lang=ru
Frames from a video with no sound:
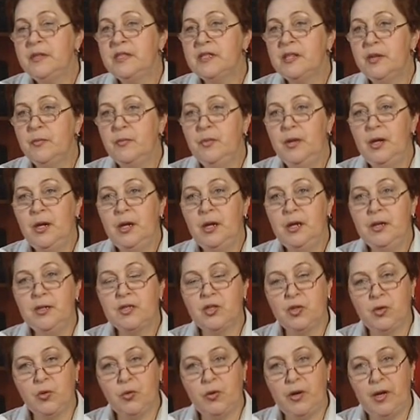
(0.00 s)
«Семь дней
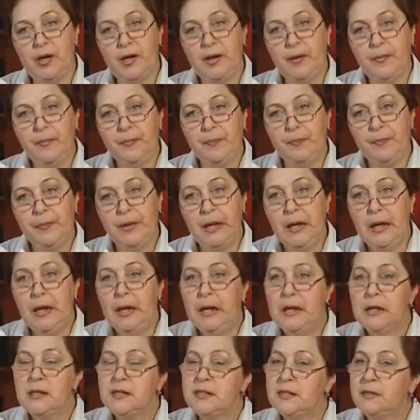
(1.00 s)
истории».
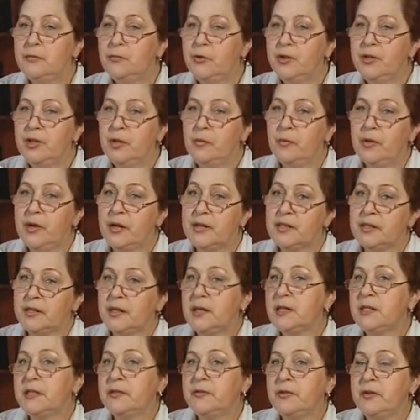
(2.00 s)
Сегодня мы
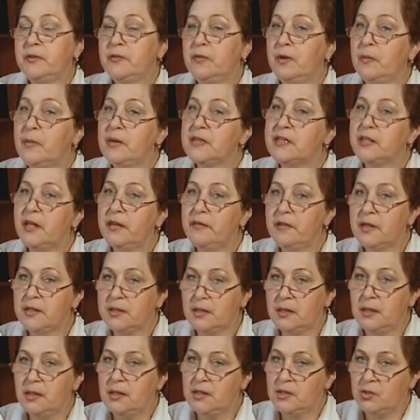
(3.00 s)
рассказываем вам о
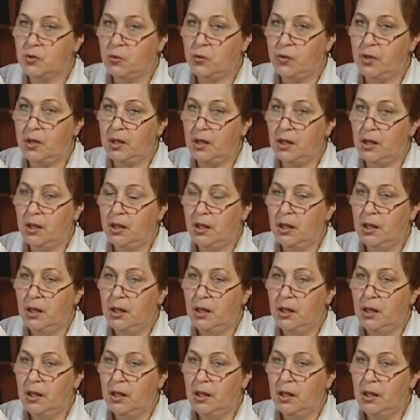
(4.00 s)
советской истории.